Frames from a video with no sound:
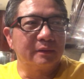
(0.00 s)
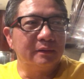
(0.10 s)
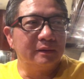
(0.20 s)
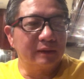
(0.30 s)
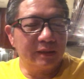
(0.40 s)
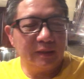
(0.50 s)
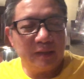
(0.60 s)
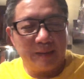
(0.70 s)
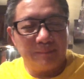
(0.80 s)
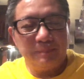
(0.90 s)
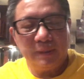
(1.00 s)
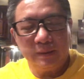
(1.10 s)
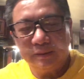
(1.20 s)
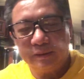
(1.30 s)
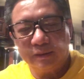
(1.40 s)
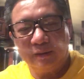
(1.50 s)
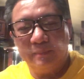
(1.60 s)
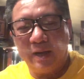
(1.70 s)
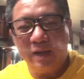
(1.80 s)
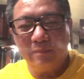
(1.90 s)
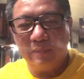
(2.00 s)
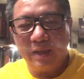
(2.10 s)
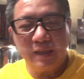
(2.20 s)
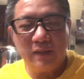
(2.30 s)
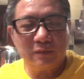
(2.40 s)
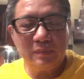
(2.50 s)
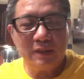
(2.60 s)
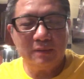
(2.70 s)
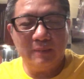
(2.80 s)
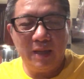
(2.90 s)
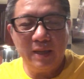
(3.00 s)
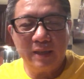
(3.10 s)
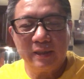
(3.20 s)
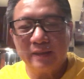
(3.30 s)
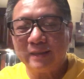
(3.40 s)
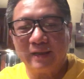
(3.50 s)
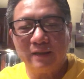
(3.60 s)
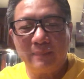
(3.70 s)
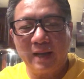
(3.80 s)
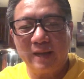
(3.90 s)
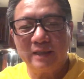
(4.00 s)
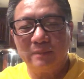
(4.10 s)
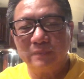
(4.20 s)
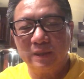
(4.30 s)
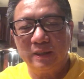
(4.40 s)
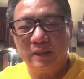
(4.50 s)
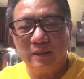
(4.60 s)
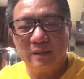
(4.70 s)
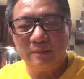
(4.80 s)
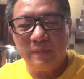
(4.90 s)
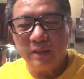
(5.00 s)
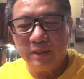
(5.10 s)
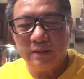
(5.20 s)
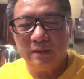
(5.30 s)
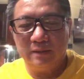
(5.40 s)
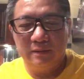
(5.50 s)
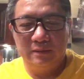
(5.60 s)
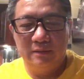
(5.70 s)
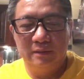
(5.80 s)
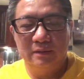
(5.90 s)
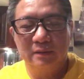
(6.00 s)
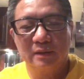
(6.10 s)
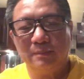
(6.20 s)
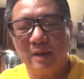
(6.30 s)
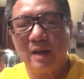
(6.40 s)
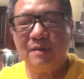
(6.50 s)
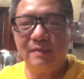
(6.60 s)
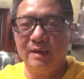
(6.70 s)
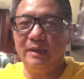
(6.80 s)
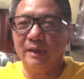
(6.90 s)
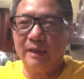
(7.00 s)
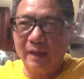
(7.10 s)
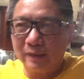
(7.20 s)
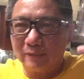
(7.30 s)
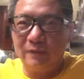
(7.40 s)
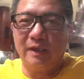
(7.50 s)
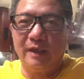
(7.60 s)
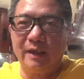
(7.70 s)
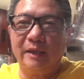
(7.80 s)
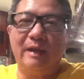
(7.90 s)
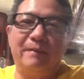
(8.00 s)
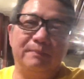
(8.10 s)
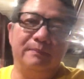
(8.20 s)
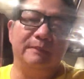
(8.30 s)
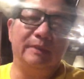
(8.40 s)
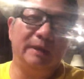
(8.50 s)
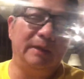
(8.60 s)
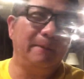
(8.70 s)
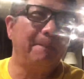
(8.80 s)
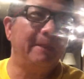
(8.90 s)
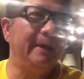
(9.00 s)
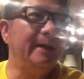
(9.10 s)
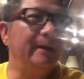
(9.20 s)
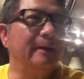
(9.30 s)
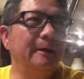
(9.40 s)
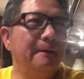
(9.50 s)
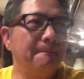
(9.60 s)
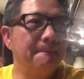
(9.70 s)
còn ờ, cái đập á, nó có bể không bể vậy nó cũng như bể vậy tại cái máy trong đó đó là nó bị hư rồi. cái máy mà vận hành của cái cái đập ờ, thủy điện đó đó